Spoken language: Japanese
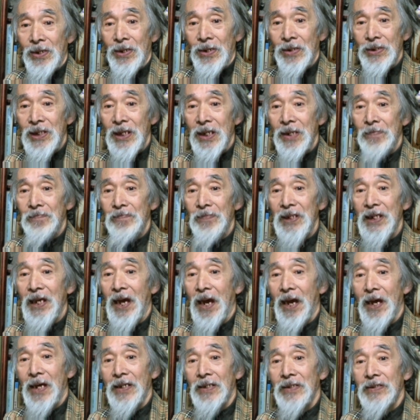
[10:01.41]
ほんで皆
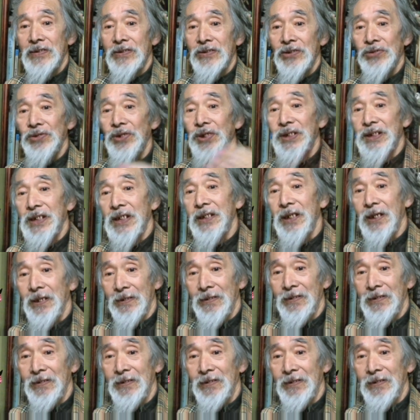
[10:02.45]
が外へ出て